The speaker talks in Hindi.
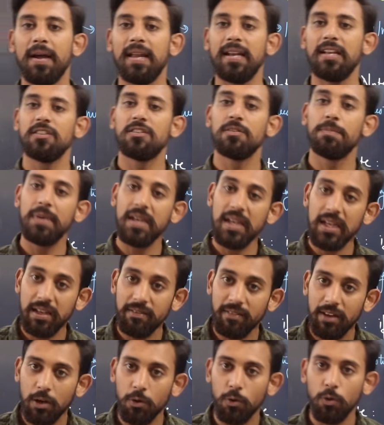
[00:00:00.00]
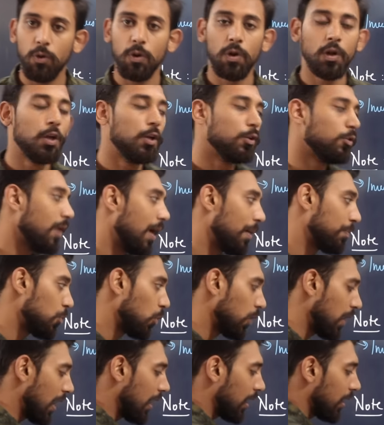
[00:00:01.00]
बैलेंस भी गिवन हो तो आपको
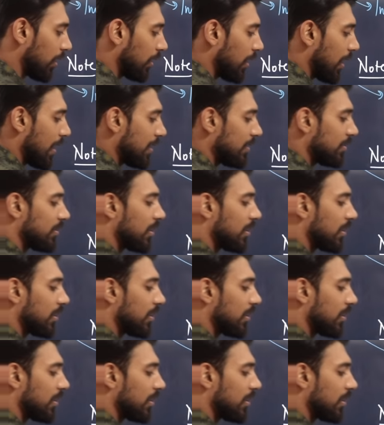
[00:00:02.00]
क्या करना है इस